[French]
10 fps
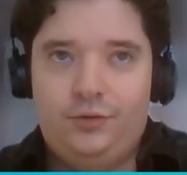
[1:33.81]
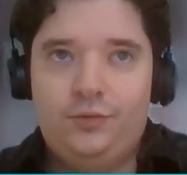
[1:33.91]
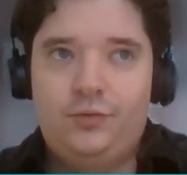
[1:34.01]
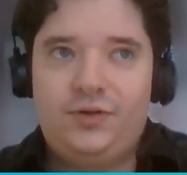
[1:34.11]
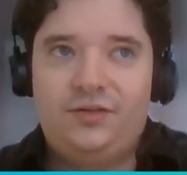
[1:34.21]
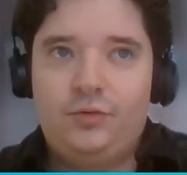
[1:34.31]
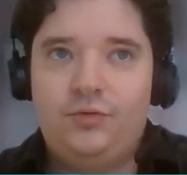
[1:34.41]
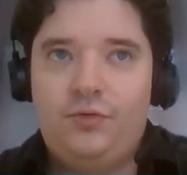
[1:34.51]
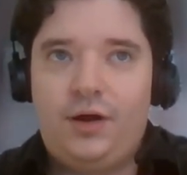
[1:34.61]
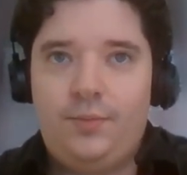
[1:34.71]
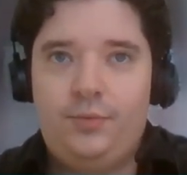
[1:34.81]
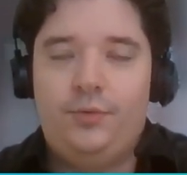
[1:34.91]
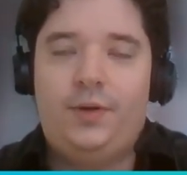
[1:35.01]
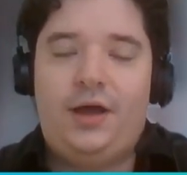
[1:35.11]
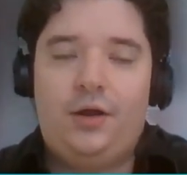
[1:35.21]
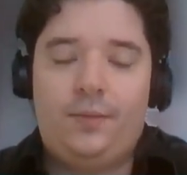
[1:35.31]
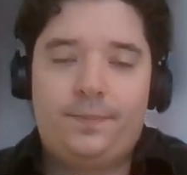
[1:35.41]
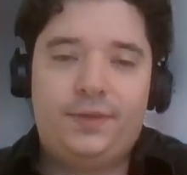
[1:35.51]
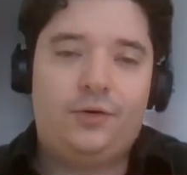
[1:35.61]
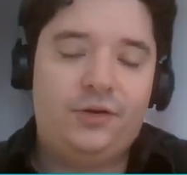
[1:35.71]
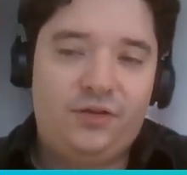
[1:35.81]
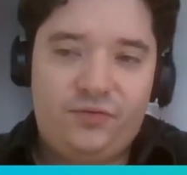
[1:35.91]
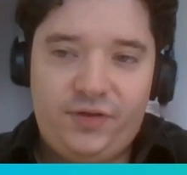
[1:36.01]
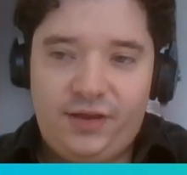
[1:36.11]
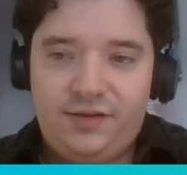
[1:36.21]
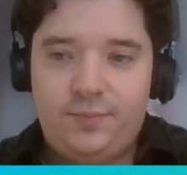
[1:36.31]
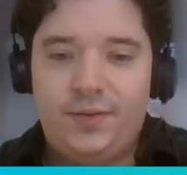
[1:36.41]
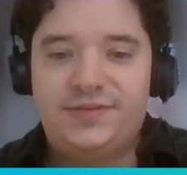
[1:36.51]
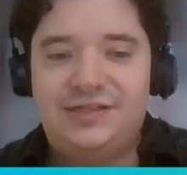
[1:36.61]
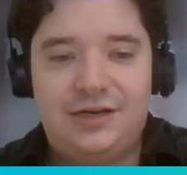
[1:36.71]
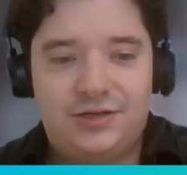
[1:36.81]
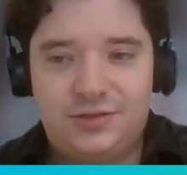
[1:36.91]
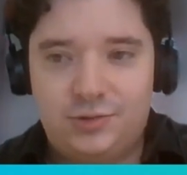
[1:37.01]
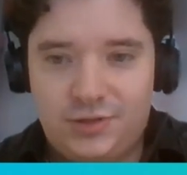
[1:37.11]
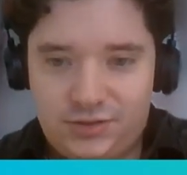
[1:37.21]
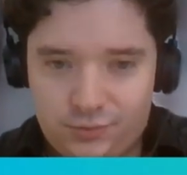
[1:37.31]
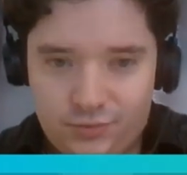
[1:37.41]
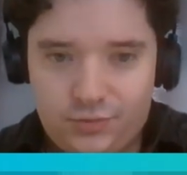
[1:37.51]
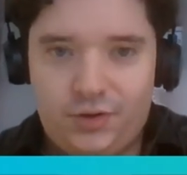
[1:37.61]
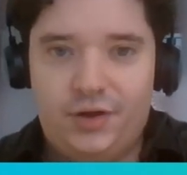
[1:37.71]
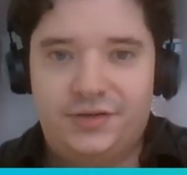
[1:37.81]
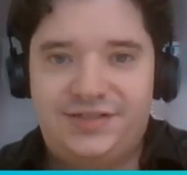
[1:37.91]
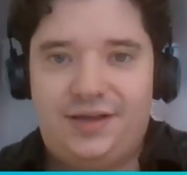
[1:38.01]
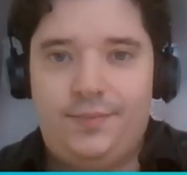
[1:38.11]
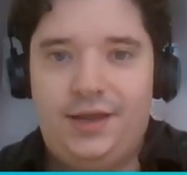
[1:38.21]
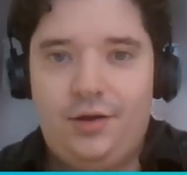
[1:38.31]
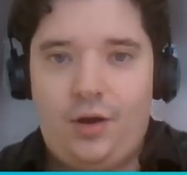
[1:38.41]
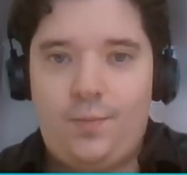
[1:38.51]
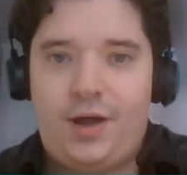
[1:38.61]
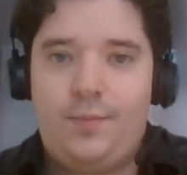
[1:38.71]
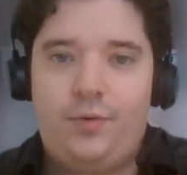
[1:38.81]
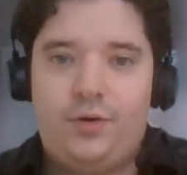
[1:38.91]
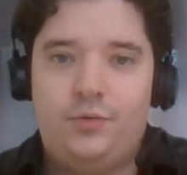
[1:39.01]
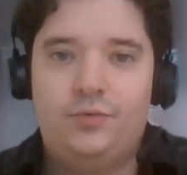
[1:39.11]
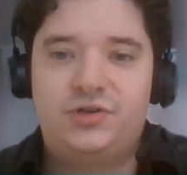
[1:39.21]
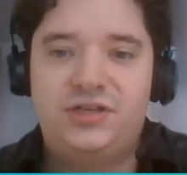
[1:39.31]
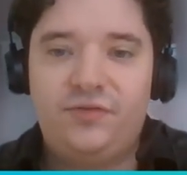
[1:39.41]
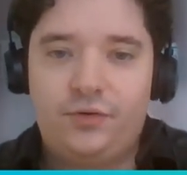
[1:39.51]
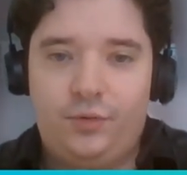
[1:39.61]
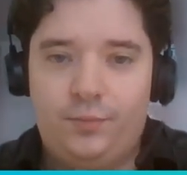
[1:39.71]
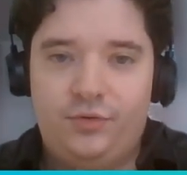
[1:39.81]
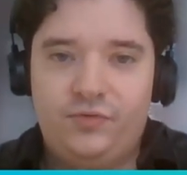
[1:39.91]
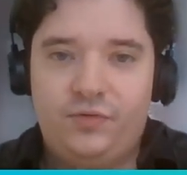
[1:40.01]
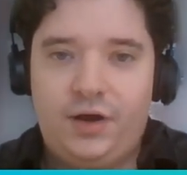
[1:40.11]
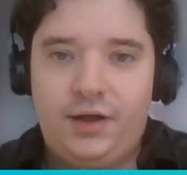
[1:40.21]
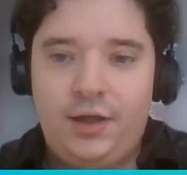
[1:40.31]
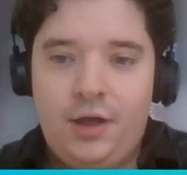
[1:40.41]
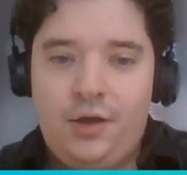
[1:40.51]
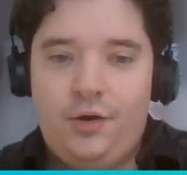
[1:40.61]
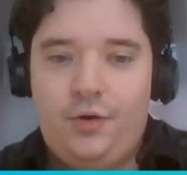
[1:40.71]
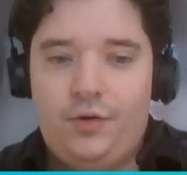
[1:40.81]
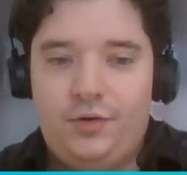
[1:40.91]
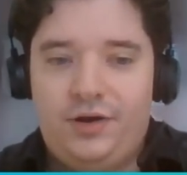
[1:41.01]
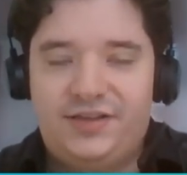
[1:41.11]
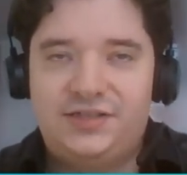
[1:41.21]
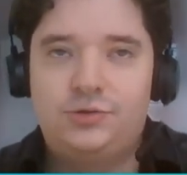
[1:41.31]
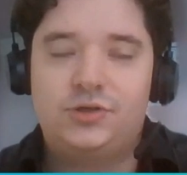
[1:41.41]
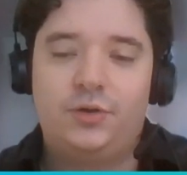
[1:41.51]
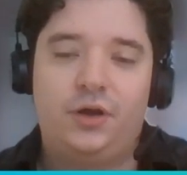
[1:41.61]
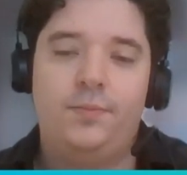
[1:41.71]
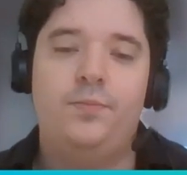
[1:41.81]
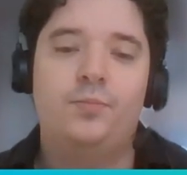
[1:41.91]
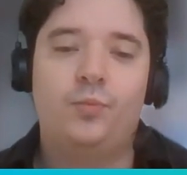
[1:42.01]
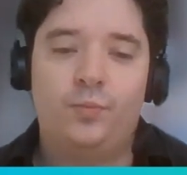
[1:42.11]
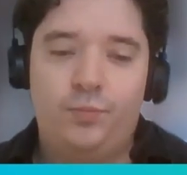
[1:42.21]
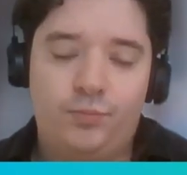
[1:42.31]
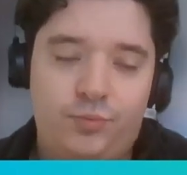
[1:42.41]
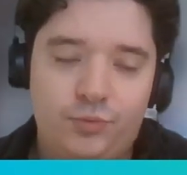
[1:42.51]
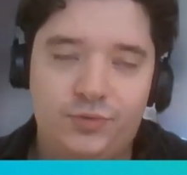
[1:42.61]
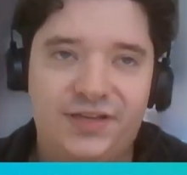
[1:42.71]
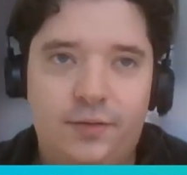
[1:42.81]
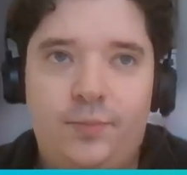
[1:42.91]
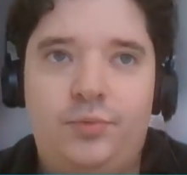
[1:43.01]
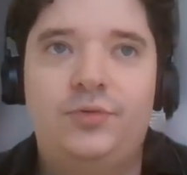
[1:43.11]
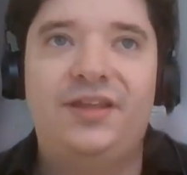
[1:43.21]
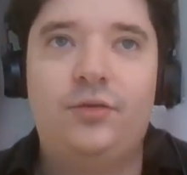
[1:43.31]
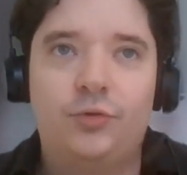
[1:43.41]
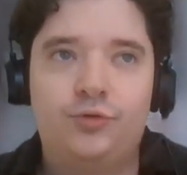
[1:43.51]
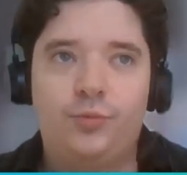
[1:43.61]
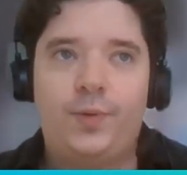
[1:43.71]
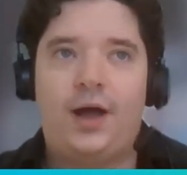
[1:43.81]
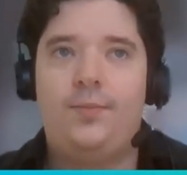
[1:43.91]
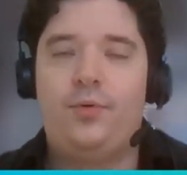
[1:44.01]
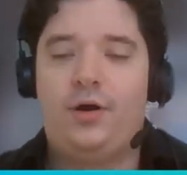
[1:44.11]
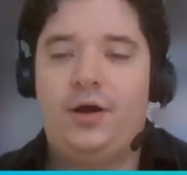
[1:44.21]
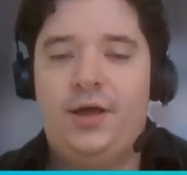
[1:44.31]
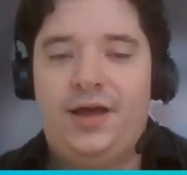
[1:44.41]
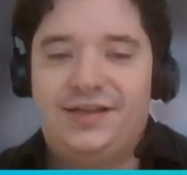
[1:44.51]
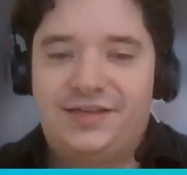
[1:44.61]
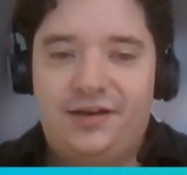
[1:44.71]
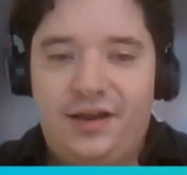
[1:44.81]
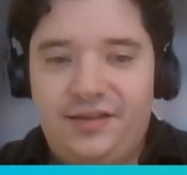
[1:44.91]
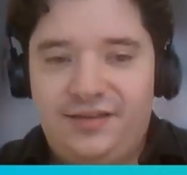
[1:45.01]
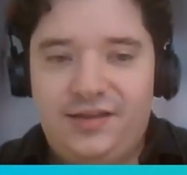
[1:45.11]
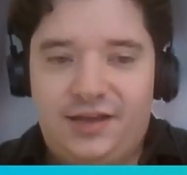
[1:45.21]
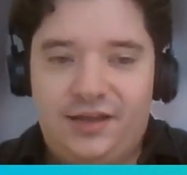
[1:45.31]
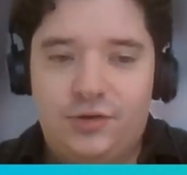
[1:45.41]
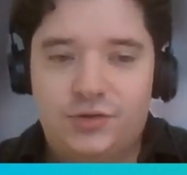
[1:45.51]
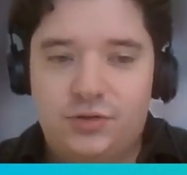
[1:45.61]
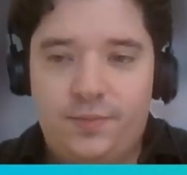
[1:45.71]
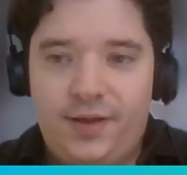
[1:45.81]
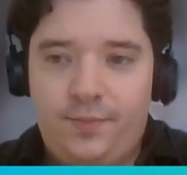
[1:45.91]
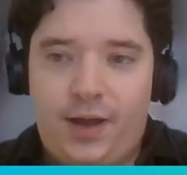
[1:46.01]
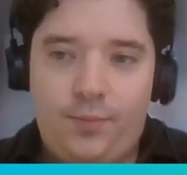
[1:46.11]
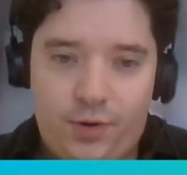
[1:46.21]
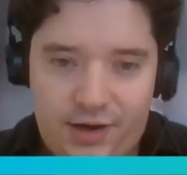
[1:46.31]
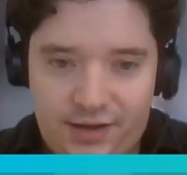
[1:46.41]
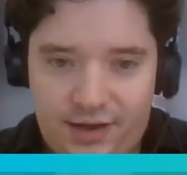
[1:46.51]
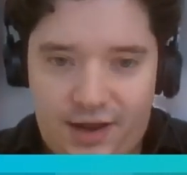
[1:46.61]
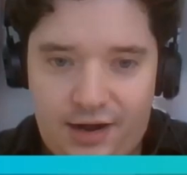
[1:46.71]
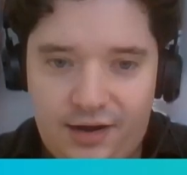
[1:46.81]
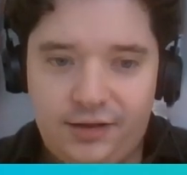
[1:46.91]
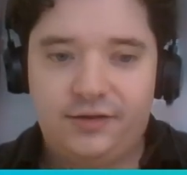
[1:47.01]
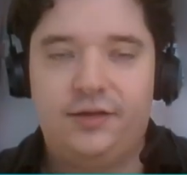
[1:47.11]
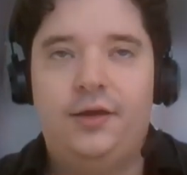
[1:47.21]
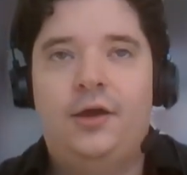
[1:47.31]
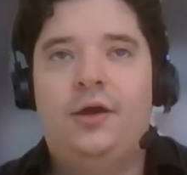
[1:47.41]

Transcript: donc on attend de voir un peu alors, en effet, même si la situation euh, s'améliore par rapport aux chiffres que l'on peut voir, euh, la situation est quand même plus, plus détendue par rapport à ce qu'elle a été il y a quelques semaines par rapport à l'Inde.